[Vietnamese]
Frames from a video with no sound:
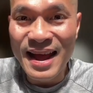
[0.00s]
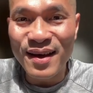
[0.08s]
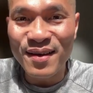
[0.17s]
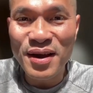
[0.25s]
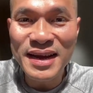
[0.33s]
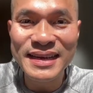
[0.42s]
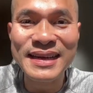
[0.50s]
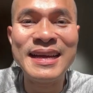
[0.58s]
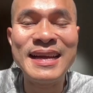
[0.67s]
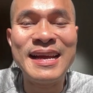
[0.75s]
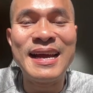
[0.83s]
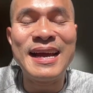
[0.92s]
Alright,
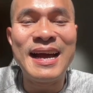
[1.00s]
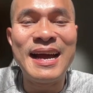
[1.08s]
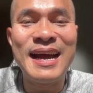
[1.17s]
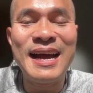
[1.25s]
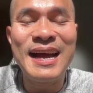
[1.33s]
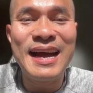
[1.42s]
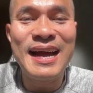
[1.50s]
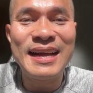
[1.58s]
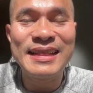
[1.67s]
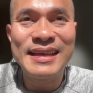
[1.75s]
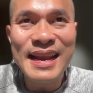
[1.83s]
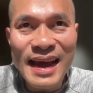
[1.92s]
À,
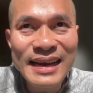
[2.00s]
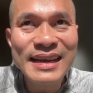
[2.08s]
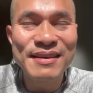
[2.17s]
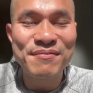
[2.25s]
thì đây là